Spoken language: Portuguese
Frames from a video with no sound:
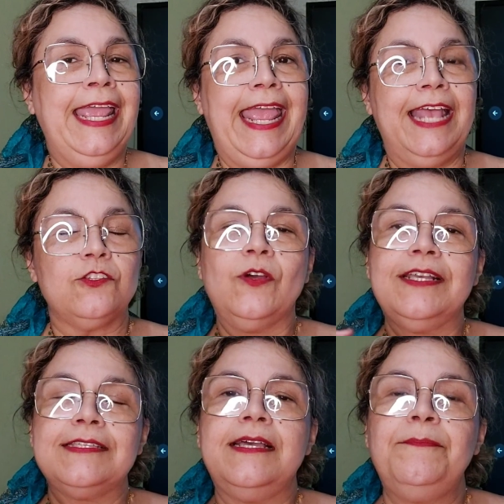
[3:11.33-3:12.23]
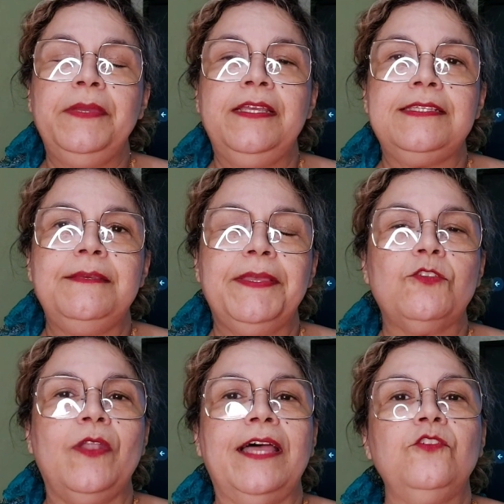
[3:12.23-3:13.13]
é, só que essa, esse
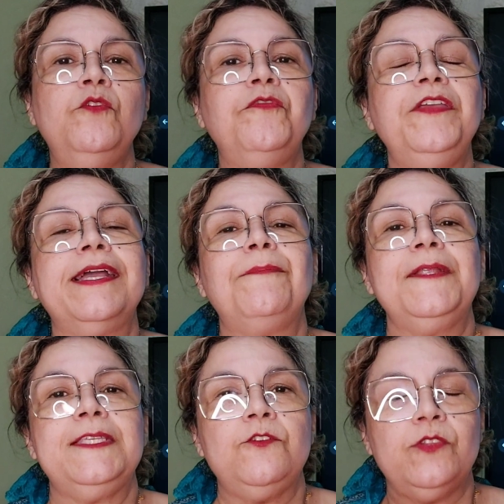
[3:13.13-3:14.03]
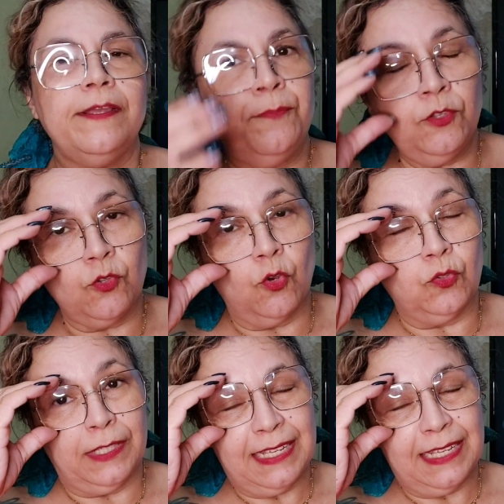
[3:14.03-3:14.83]
mentolado não fica presente o tempo todo.